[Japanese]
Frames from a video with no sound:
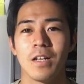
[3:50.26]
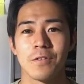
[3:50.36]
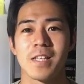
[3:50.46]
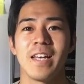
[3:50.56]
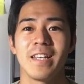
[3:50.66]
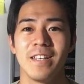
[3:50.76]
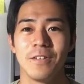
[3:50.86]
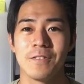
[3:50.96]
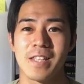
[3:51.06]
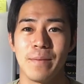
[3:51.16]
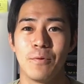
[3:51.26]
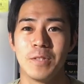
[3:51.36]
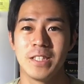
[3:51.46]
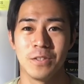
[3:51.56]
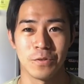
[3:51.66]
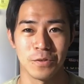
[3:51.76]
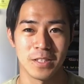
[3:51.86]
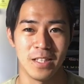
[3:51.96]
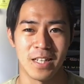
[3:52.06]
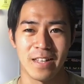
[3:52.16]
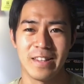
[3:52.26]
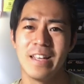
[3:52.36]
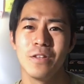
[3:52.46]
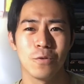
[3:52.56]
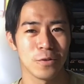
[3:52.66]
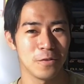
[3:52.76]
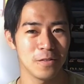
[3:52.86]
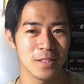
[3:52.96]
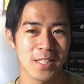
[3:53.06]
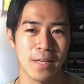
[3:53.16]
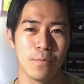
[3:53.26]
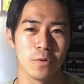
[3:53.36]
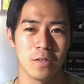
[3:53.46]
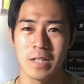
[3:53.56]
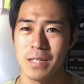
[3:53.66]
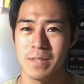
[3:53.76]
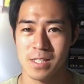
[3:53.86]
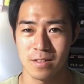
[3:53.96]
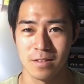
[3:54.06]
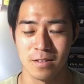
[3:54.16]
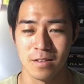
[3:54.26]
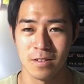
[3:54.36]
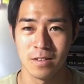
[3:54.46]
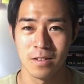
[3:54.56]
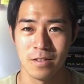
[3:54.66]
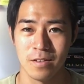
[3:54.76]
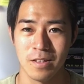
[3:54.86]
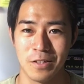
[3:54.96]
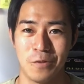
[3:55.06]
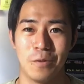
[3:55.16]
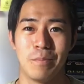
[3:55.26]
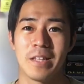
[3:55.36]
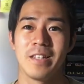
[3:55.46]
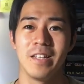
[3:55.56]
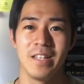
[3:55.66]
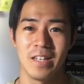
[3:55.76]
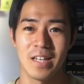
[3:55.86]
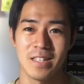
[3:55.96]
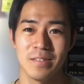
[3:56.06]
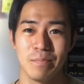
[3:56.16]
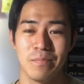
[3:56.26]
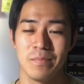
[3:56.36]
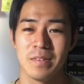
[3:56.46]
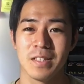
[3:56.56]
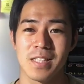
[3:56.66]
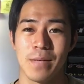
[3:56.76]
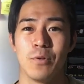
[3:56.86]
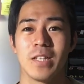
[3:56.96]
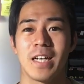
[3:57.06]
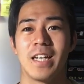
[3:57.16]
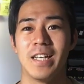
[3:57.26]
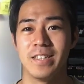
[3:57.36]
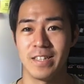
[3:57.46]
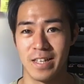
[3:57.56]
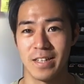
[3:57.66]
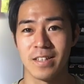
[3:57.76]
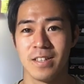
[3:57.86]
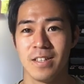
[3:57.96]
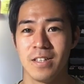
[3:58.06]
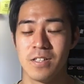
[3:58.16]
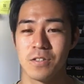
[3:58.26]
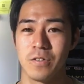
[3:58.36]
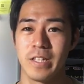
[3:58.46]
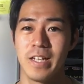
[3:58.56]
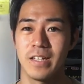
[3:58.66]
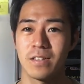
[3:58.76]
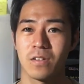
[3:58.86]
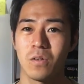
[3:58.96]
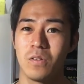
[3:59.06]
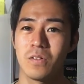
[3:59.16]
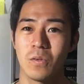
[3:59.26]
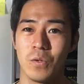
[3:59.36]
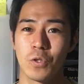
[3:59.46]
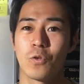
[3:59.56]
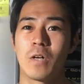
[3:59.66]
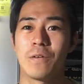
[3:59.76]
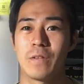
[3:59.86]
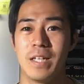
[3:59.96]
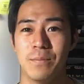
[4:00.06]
最近のスケボー事情として、電動のスケボーって分かりますか？バッテリーがスケボーの中に入ってて、それでコントローラーを手